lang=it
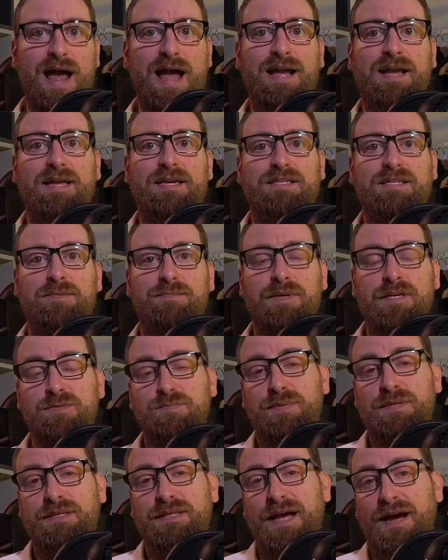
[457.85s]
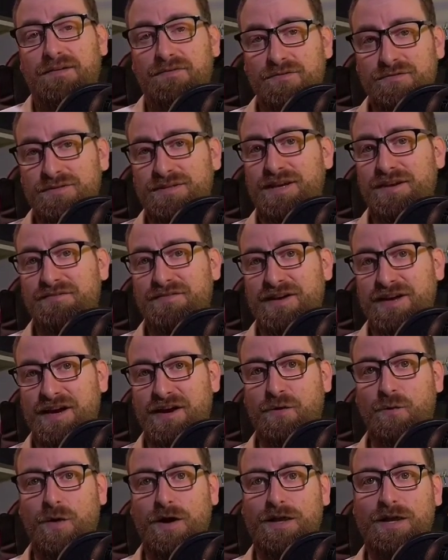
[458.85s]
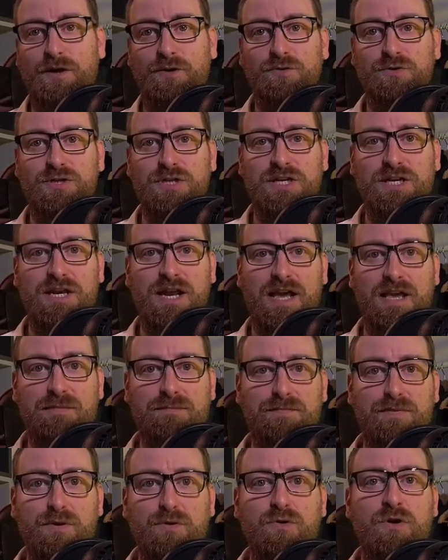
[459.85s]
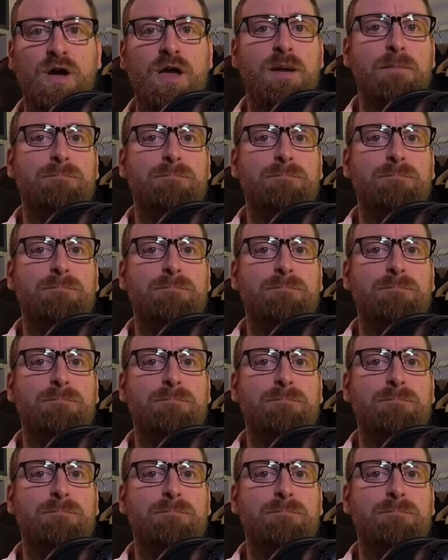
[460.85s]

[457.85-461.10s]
anche se mi aspettavo di avere qualche cosina in più,